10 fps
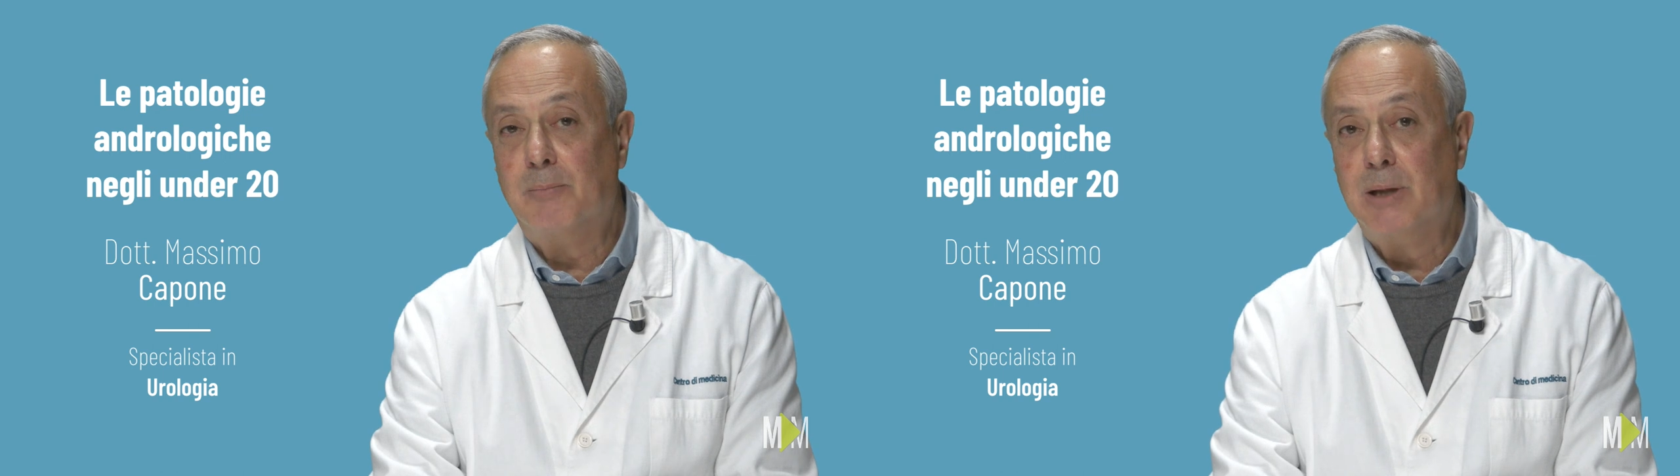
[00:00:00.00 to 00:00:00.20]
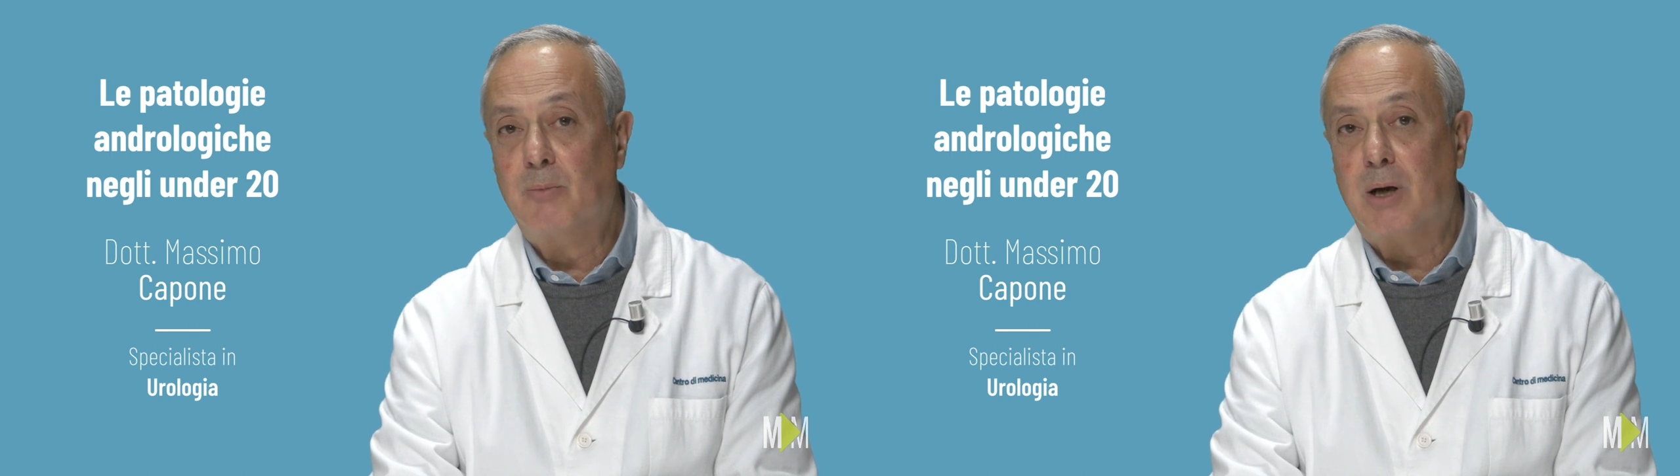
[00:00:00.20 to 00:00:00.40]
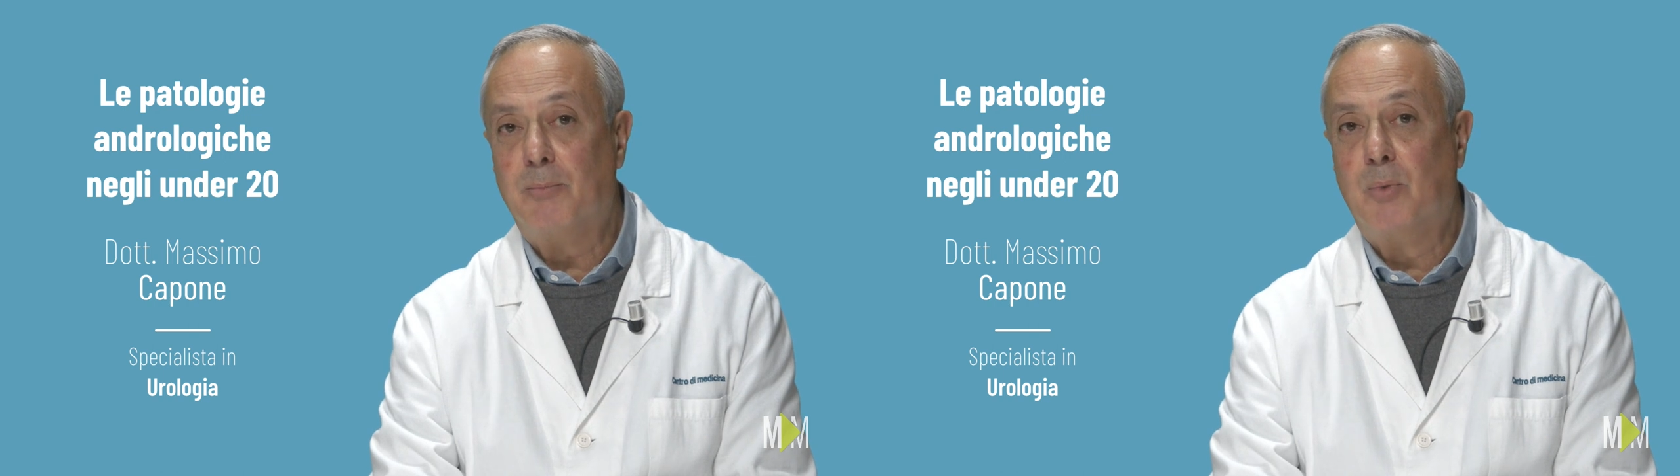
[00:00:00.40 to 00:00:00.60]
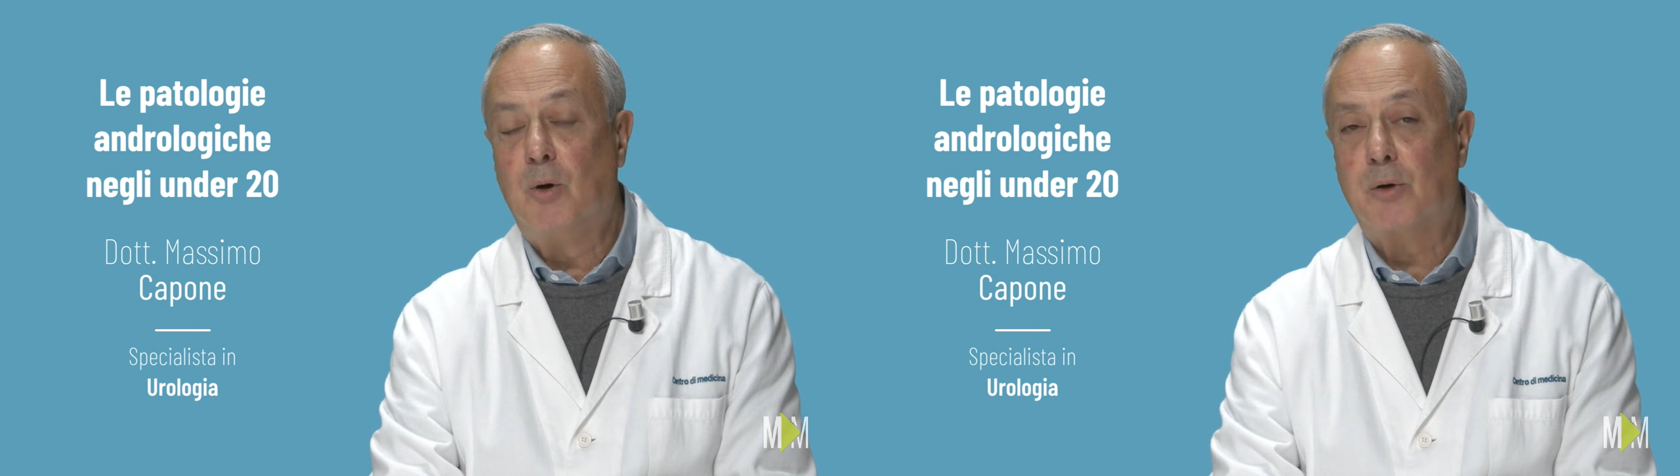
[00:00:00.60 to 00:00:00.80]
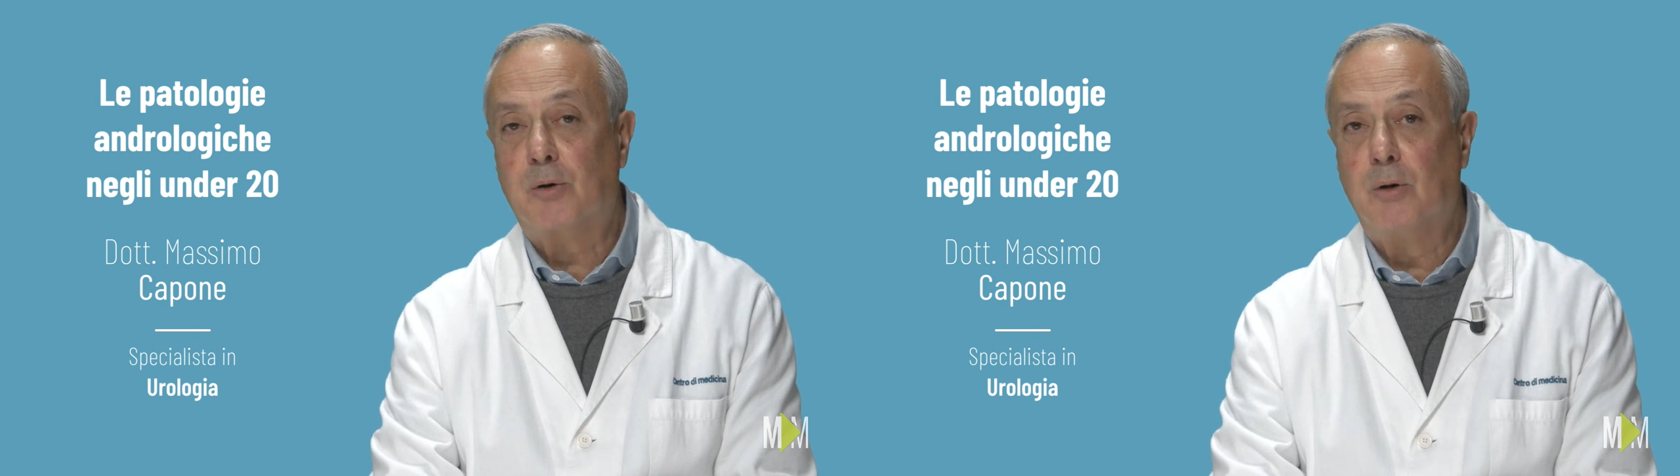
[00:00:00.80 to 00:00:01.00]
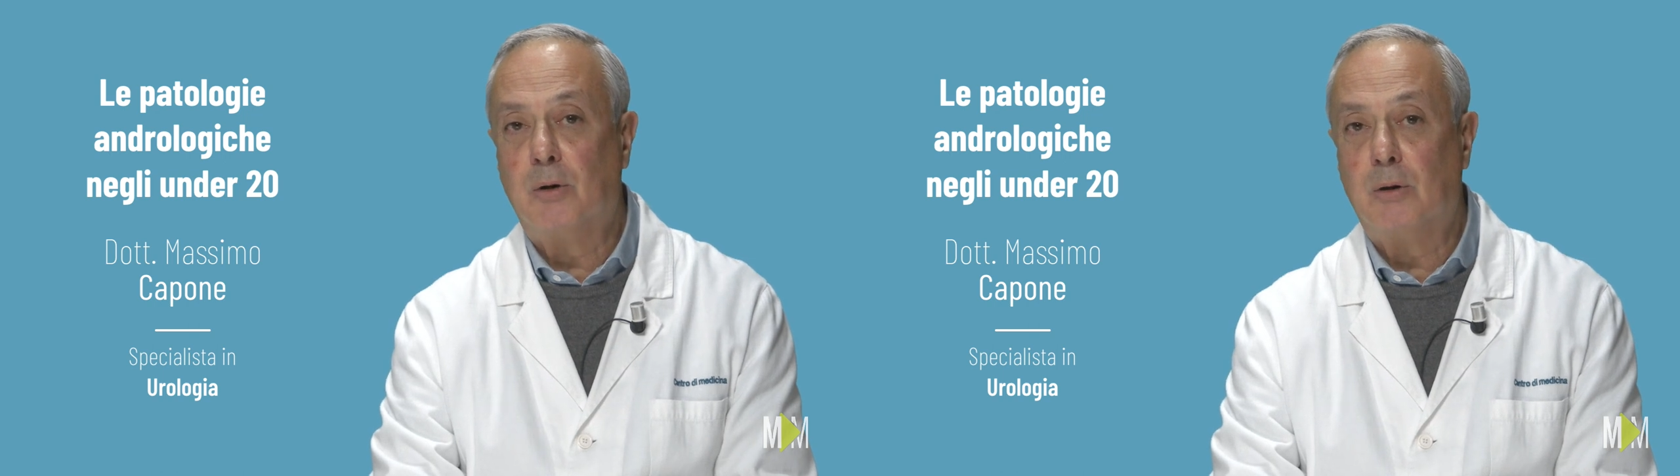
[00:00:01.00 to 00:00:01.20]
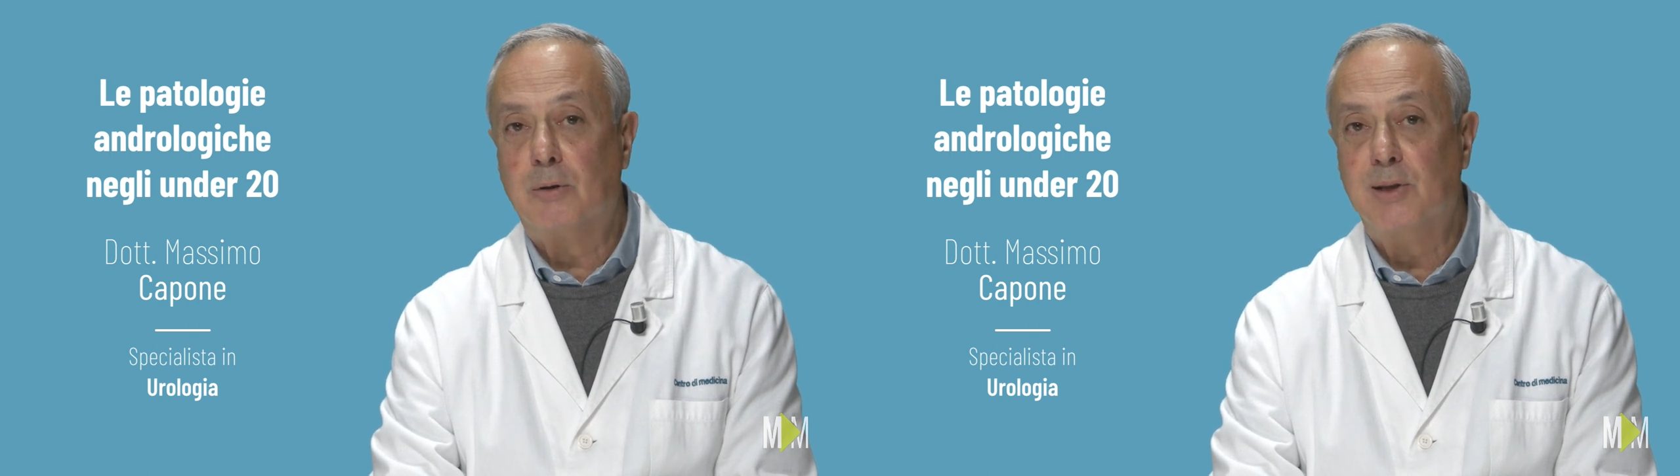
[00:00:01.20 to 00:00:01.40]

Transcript: primo rapporto